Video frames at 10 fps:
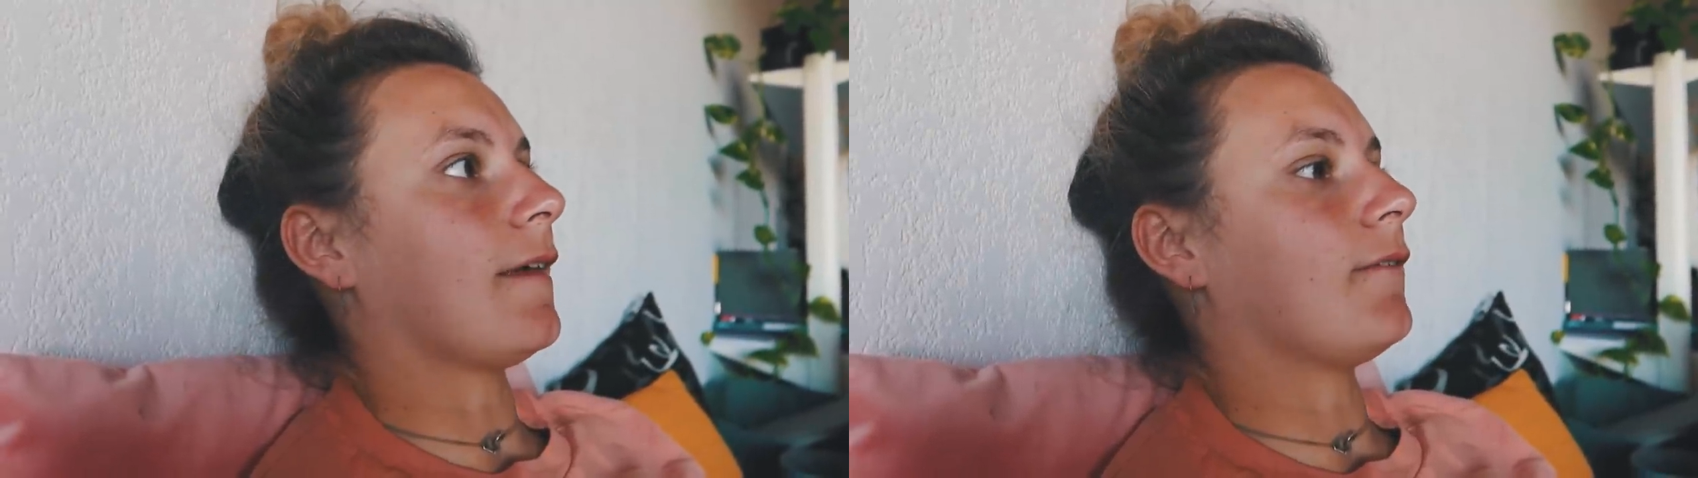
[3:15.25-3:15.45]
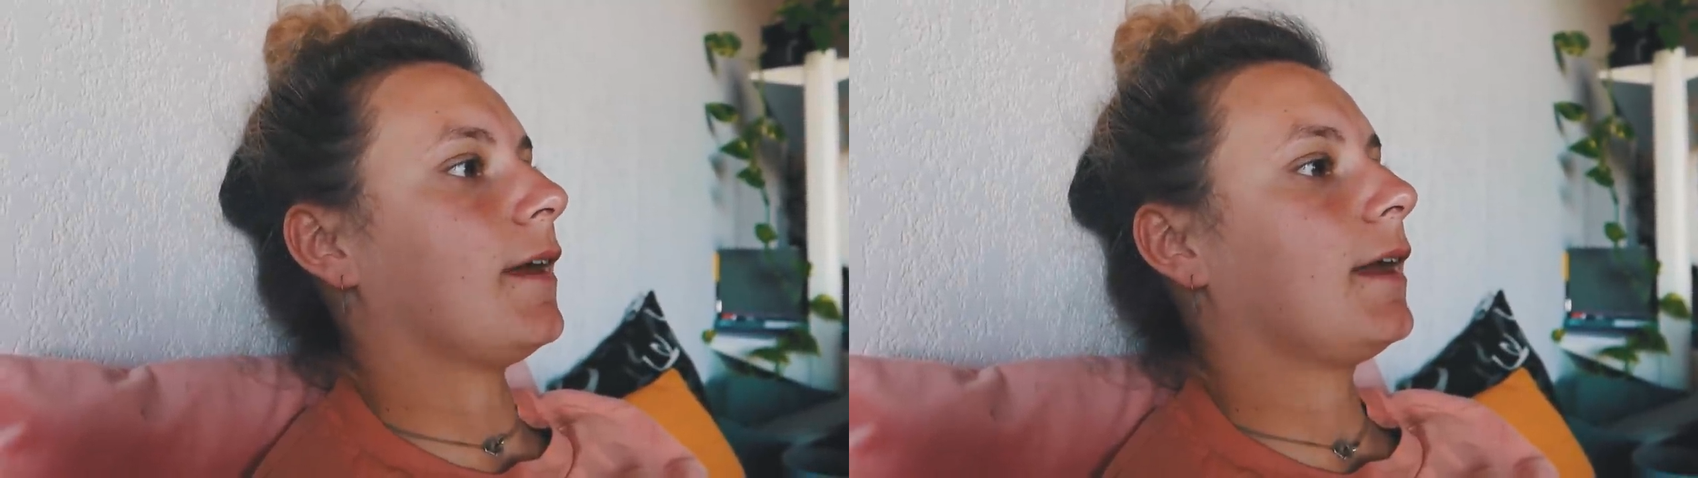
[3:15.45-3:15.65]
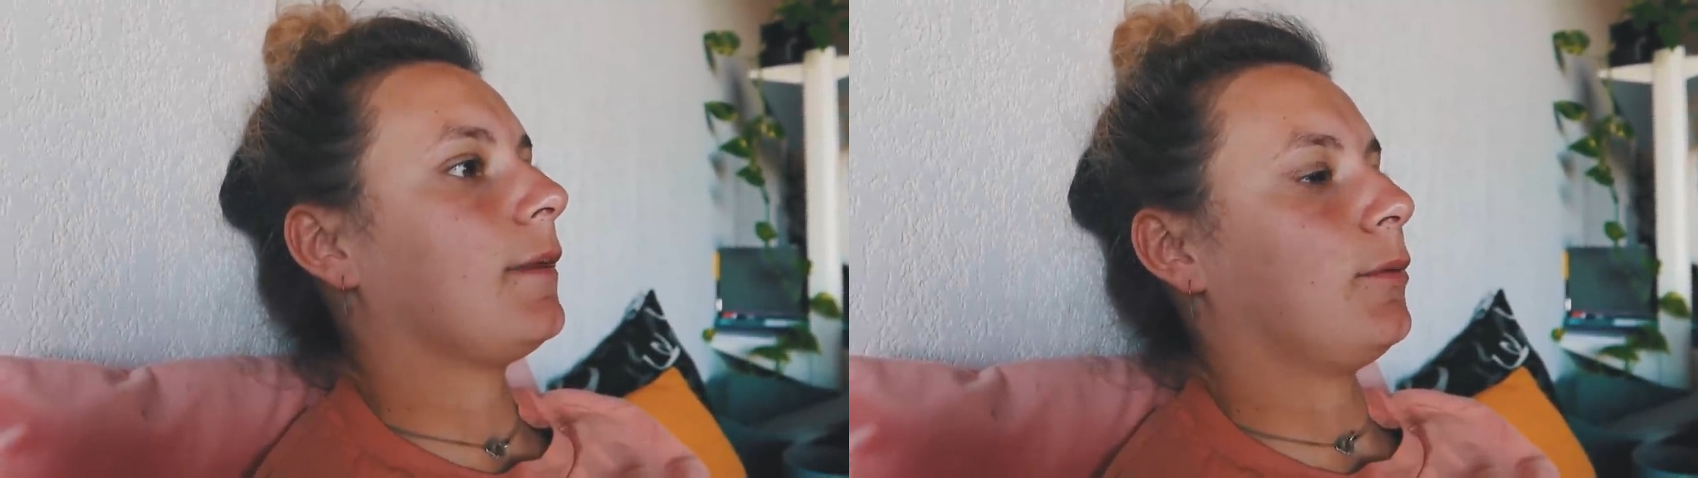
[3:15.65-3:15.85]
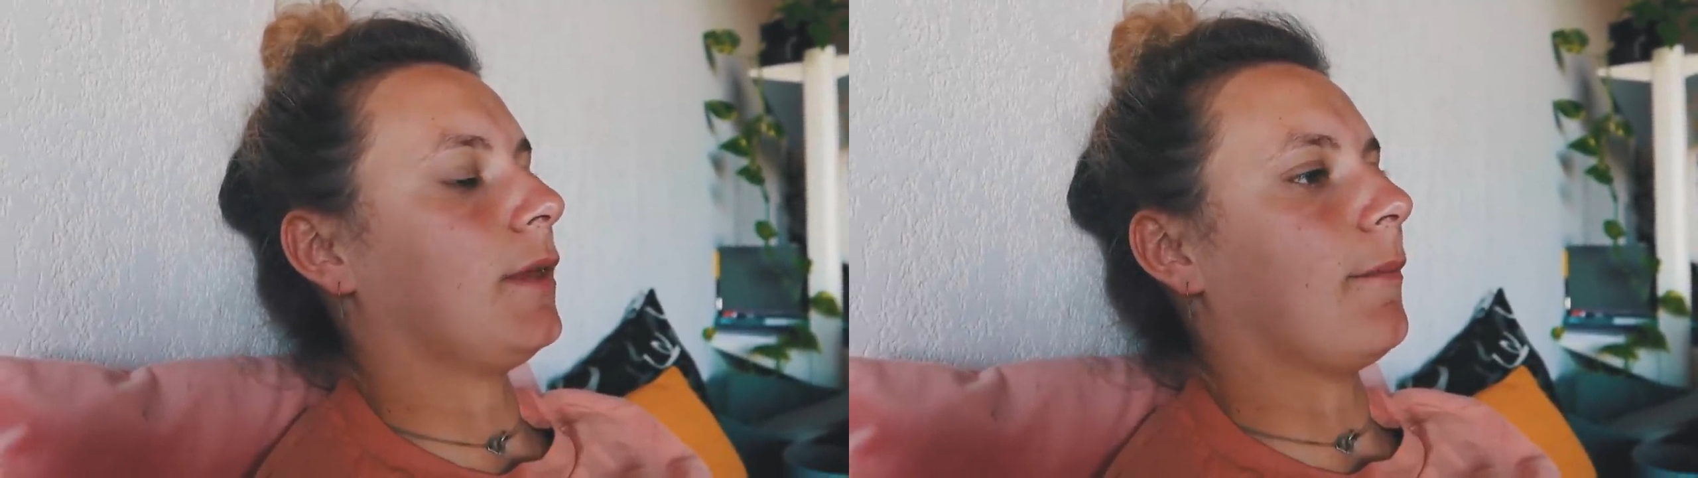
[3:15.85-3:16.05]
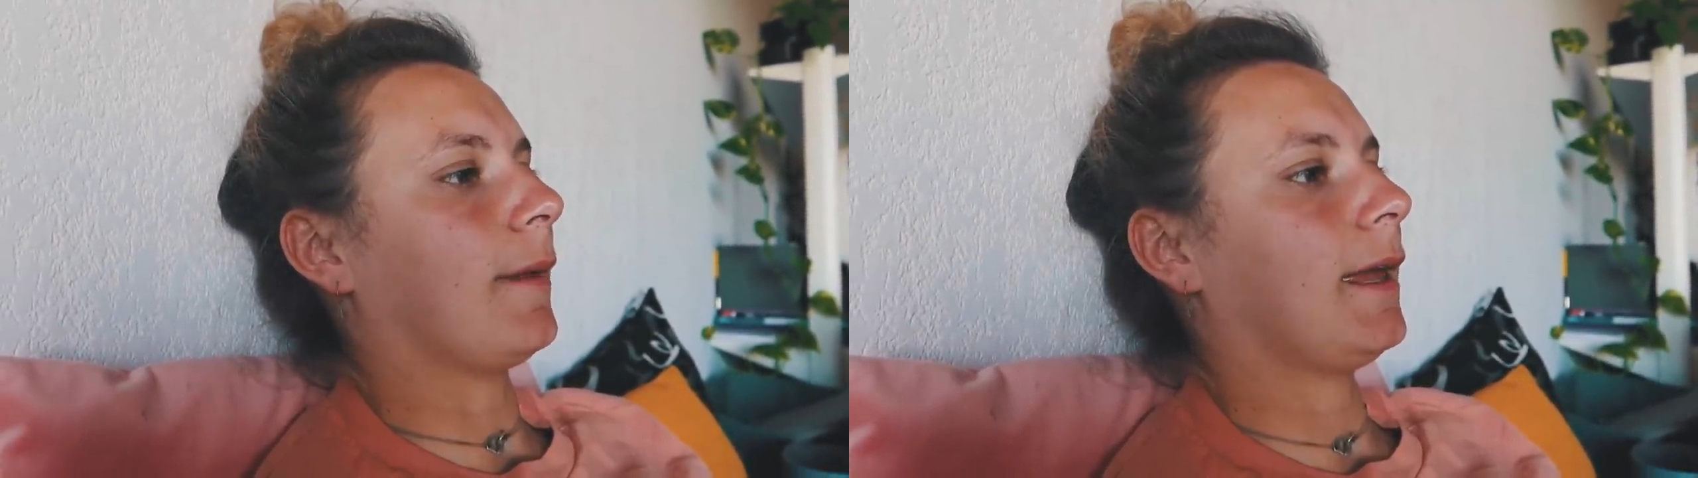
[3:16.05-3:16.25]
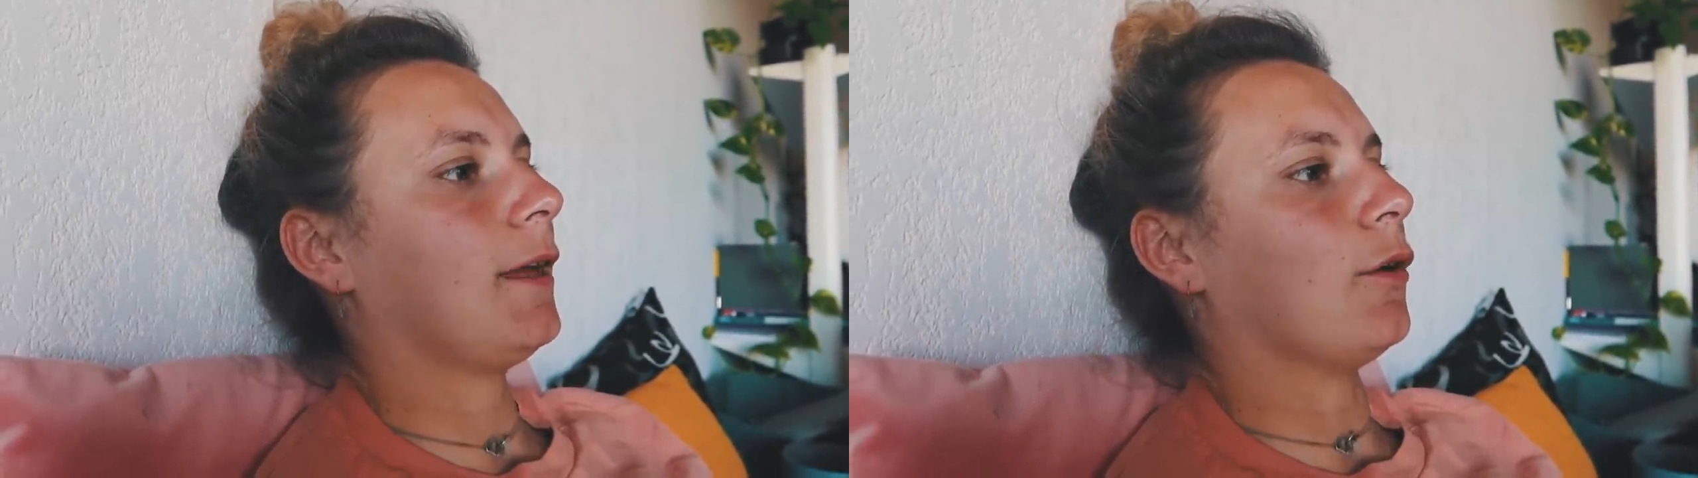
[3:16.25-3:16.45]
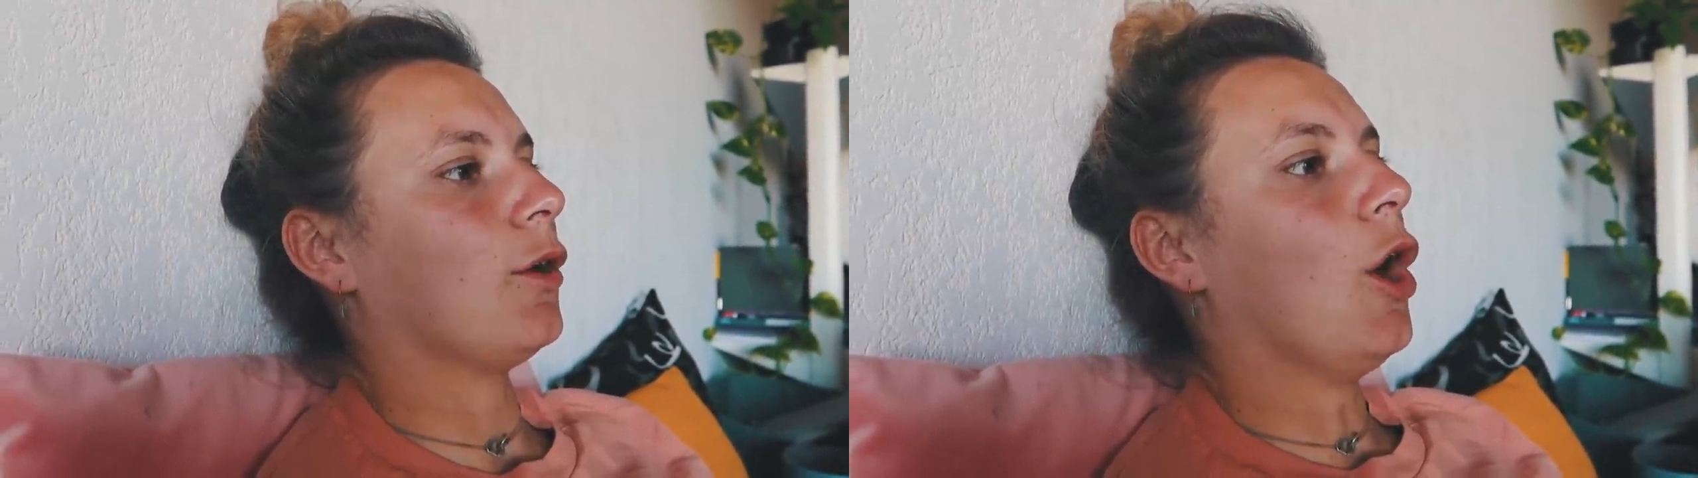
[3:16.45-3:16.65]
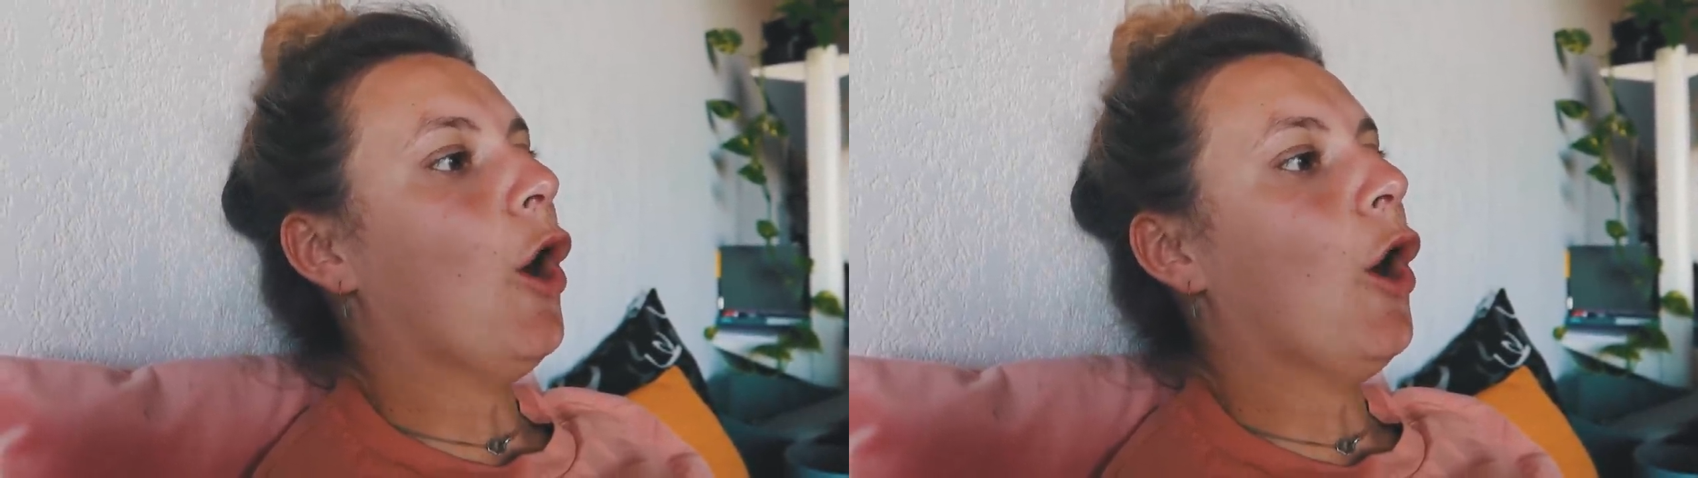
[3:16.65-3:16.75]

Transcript: affaires, et puis après,